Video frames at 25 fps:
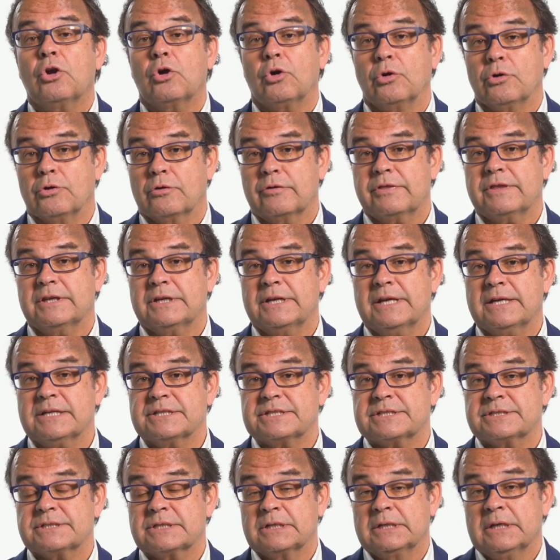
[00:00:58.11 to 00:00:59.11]

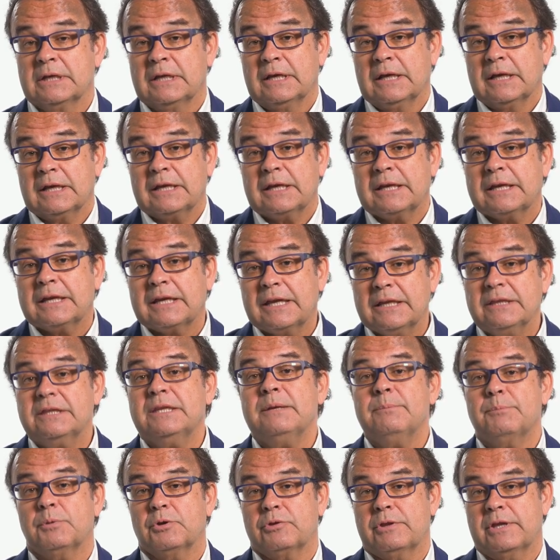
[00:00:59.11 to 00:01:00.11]
conocerás qué
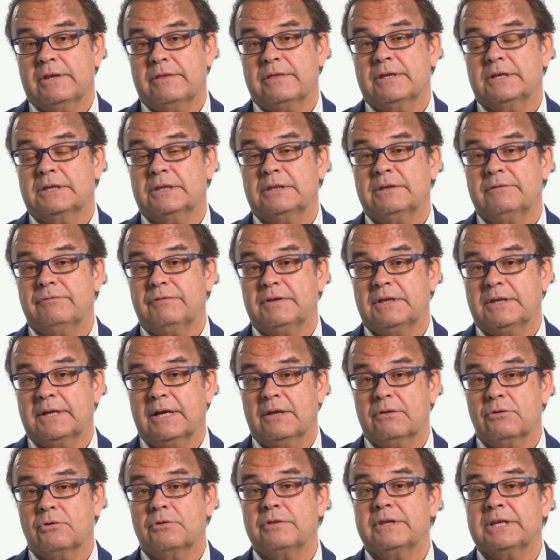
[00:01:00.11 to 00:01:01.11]
tipo de
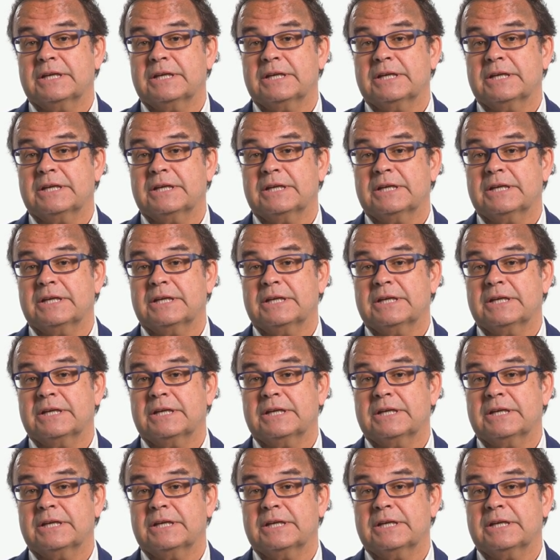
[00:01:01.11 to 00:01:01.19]
certificados